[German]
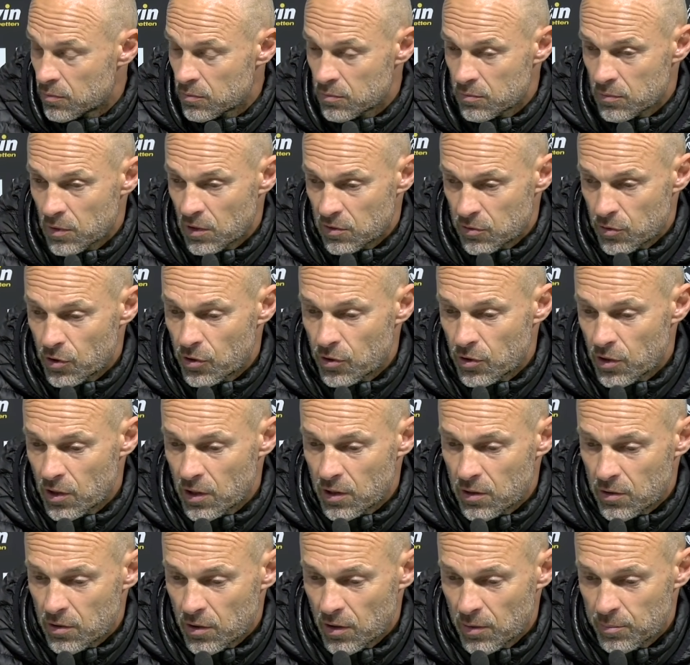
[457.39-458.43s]
Bin also ich überfragt.
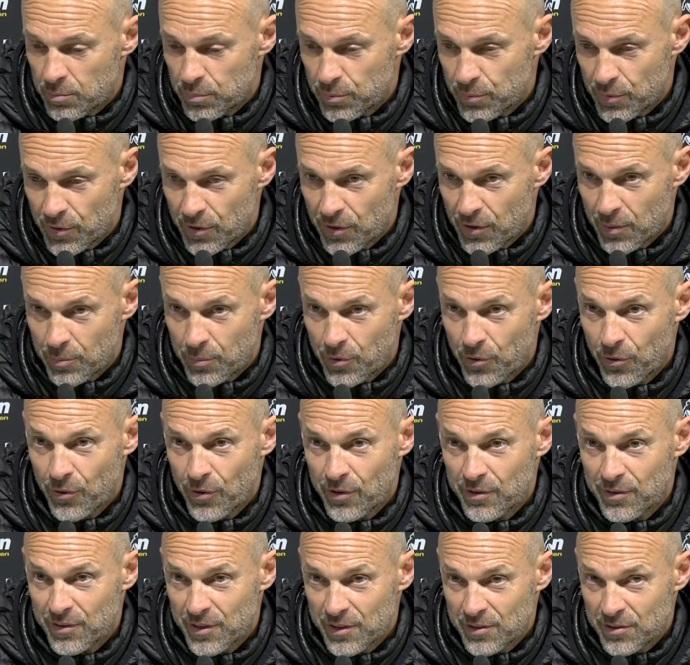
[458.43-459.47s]
Ich, ich habe ich hab
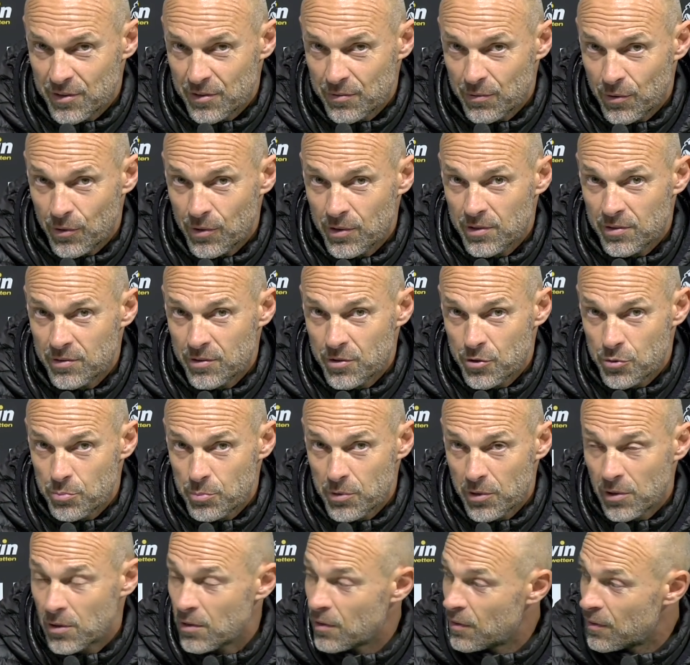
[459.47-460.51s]
gehört, nächste Woche ist das
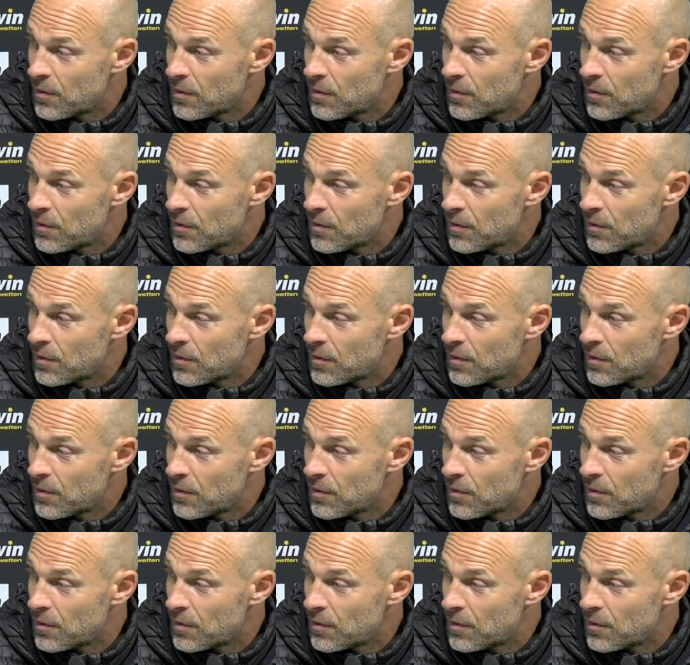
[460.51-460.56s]
Spiel.